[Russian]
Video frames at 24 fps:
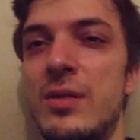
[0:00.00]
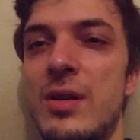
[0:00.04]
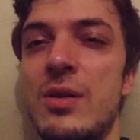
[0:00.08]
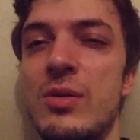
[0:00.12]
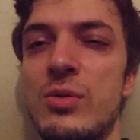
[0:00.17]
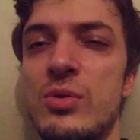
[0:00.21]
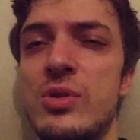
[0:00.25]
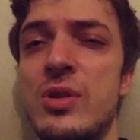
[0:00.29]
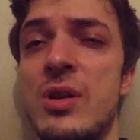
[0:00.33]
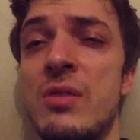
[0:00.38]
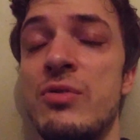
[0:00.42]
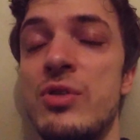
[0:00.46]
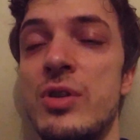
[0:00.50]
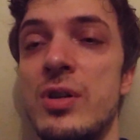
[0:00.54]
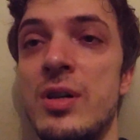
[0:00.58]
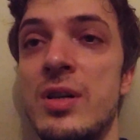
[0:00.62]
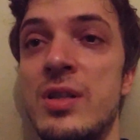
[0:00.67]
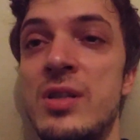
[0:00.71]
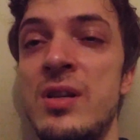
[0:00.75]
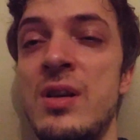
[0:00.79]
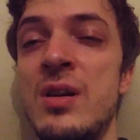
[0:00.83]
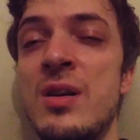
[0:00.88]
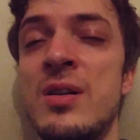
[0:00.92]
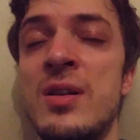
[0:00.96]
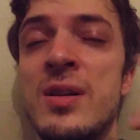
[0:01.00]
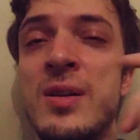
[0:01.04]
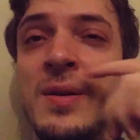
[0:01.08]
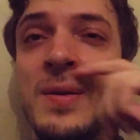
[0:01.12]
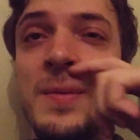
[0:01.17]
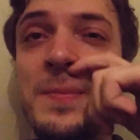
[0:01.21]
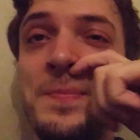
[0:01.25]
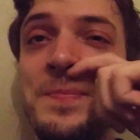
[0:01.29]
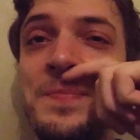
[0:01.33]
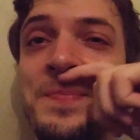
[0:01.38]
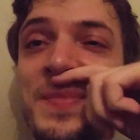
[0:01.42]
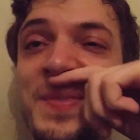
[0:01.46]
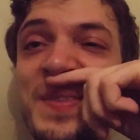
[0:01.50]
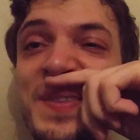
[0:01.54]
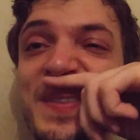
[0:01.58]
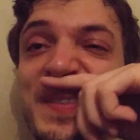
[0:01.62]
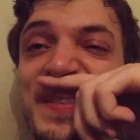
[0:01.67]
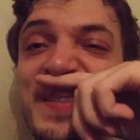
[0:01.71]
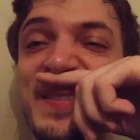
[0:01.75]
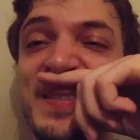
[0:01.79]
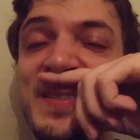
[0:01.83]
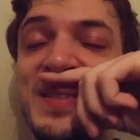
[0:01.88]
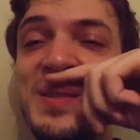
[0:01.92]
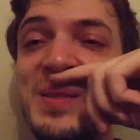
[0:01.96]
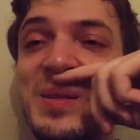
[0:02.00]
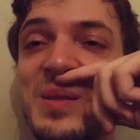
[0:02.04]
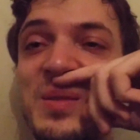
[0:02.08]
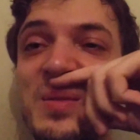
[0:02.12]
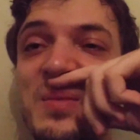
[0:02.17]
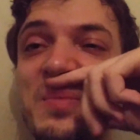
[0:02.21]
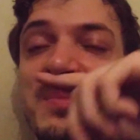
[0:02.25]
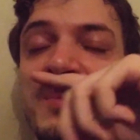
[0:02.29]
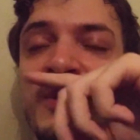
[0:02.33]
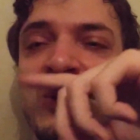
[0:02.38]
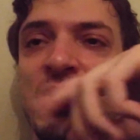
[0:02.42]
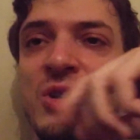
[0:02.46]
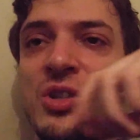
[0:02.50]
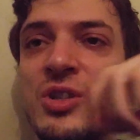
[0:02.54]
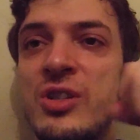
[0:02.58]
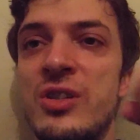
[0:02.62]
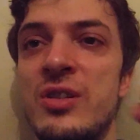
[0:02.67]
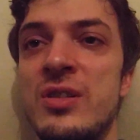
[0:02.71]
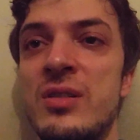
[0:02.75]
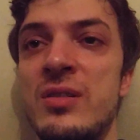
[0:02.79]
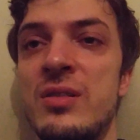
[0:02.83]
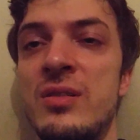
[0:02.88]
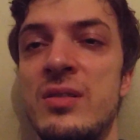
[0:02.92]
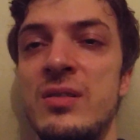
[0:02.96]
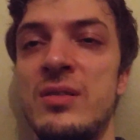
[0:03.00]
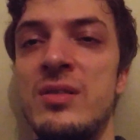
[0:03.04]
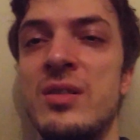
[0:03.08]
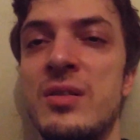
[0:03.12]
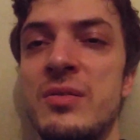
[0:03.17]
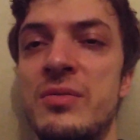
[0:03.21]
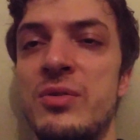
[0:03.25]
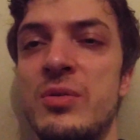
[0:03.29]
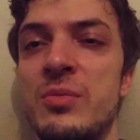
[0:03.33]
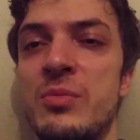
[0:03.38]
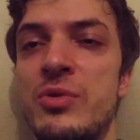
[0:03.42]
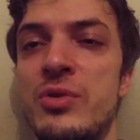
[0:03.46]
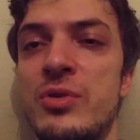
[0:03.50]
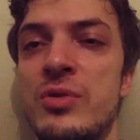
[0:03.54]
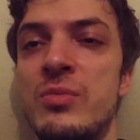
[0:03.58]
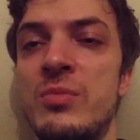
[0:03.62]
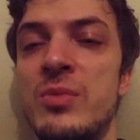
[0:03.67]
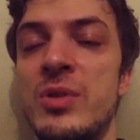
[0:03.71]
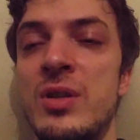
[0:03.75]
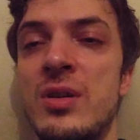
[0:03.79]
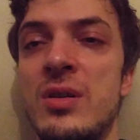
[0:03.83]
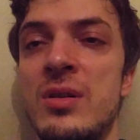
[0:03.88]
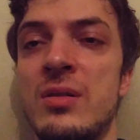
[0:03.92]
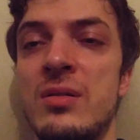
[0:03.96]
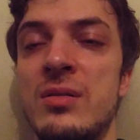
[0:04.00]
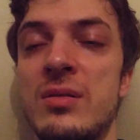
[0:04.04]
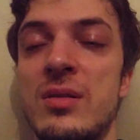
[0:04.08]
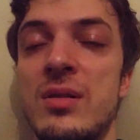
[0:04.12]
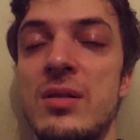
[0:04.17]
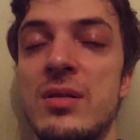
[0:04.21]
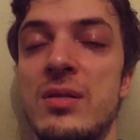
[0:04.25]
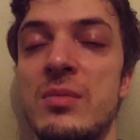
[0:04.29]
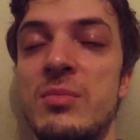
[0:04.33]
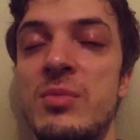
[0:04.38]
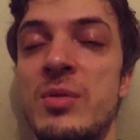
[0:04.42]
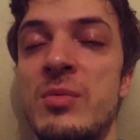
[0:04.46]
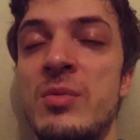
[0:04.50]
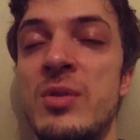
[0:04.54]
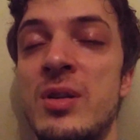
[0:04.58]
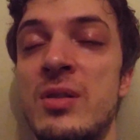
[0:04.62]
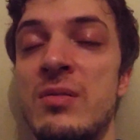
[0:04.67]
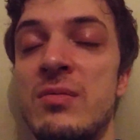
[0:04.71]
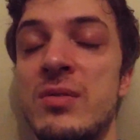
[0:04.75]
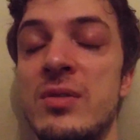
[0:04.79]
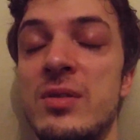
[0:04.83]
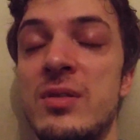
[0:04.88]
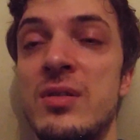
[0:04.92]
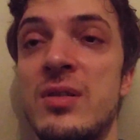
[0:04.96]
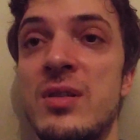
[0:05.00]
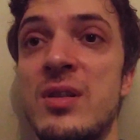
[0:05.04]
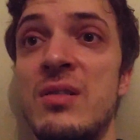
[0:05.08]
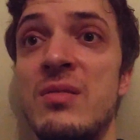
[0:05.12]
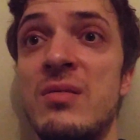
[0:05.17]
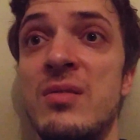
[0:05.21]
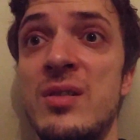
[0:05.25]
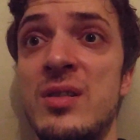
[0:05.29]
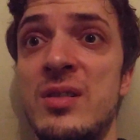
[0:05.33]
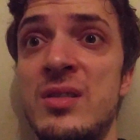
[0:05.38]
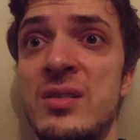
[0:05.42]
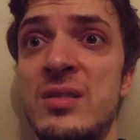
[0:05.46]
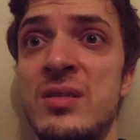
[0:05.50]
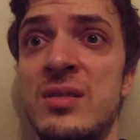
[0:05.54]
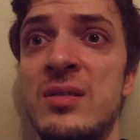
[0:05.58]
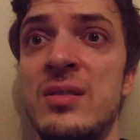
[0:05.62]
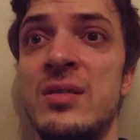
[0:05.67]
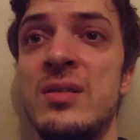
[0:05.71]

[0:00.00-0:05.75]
я уставший, хотя э, больше дело в том, что у меня как-то побаливает голова,